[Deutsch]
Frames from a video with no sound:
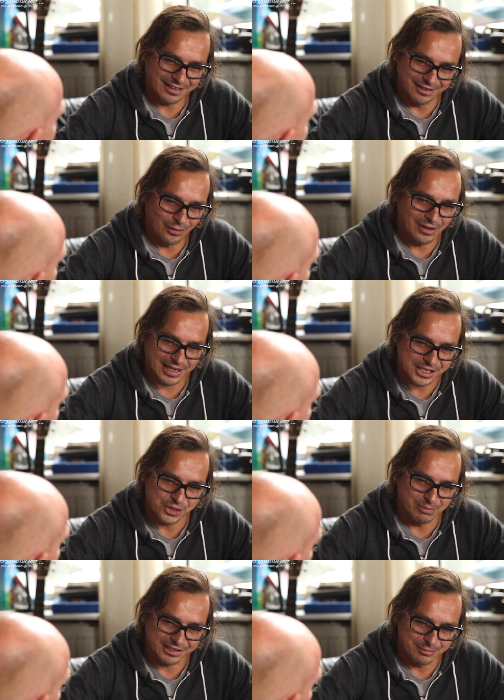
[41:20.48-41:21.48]
weil er den
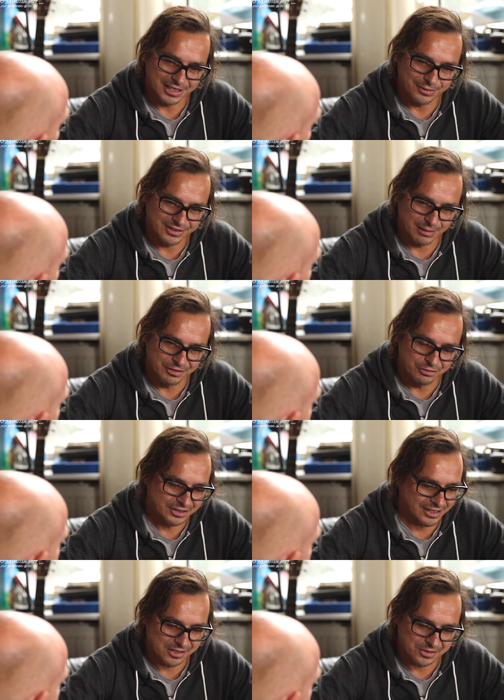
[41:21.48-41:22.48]
All-Ratio-Button hat und damit
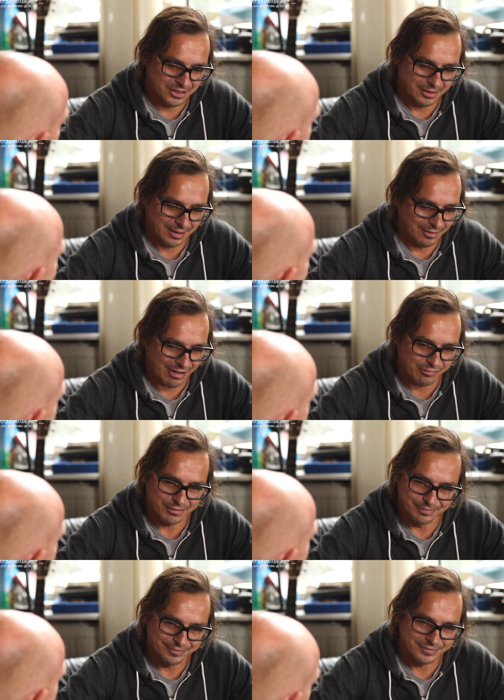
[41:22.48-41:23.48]
wird er zu einer
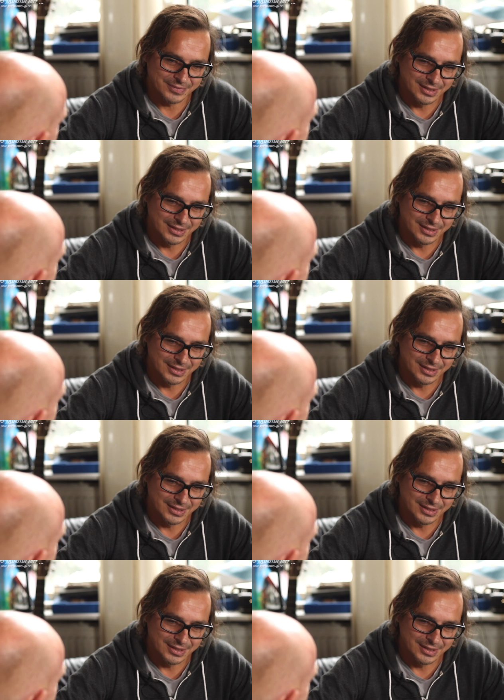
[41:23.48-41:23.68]
Waffe. Ja.